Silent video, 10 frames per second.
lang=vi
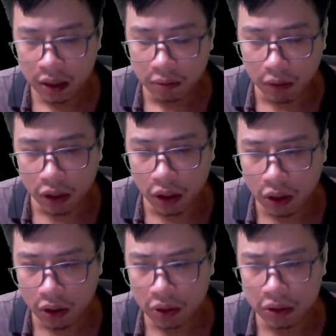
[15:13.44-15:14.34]
Bọn
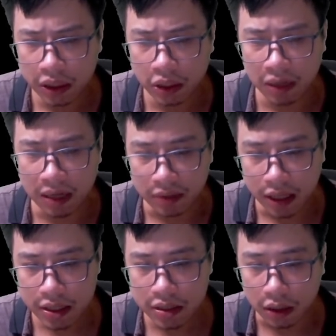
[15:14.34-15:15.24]
họ đều cảm
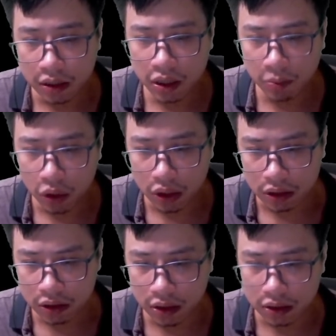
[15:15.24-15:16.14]
thấy dường như có một lực
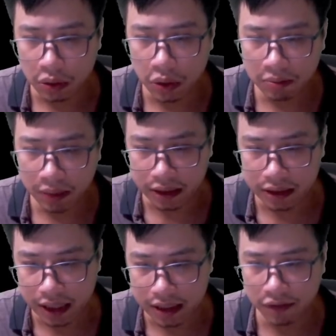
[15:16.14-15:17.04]
lượng từ huyết mạch
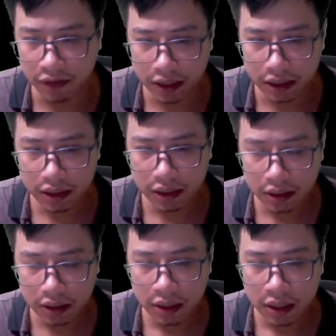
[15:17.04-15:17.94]
tràn ra vậy.
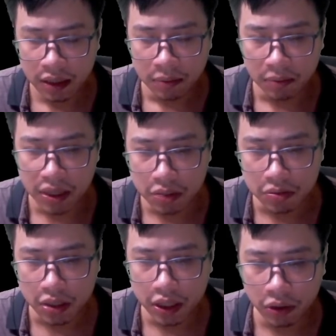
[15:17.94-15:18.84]
Bên trong
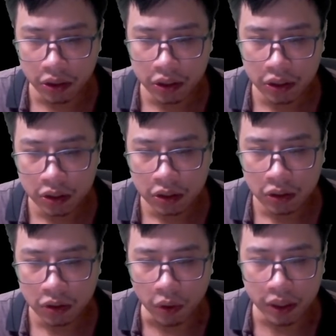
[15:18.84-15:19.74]
giới nội,
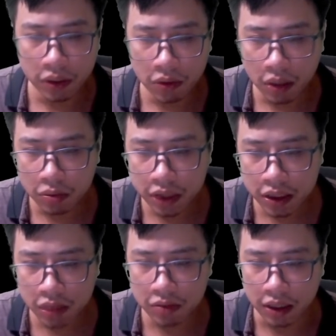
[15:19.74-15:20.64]
Cổ Yêu không chết
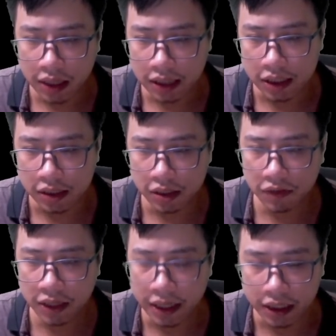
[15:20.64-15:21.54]
trong trận đại chiến giữa
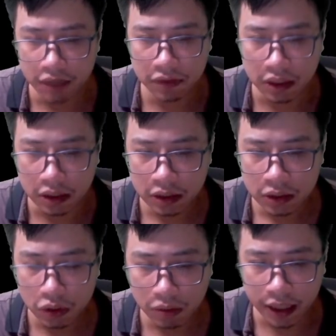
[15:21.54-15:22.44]
Vân Hải Tinh Vực,
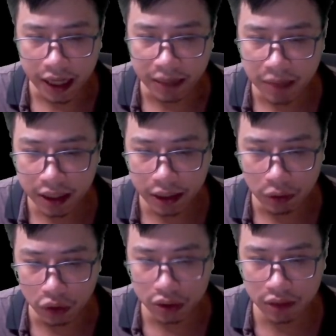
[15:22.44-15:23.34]
lúc này ánh mắt đều
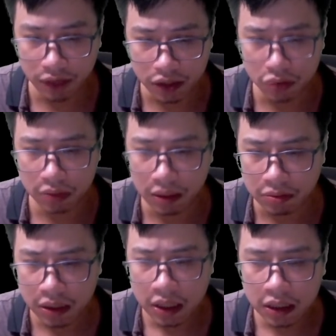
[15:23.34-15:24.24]
lộ ra vẻ rung động,
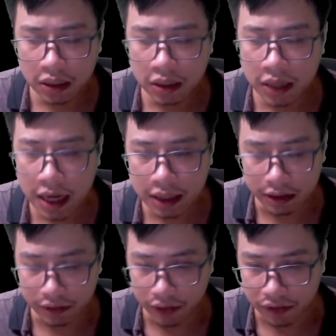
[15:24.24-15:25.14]
ngơ ngác
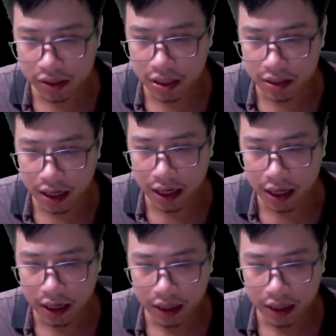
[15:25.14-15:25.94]
nhìn về phía xa xa.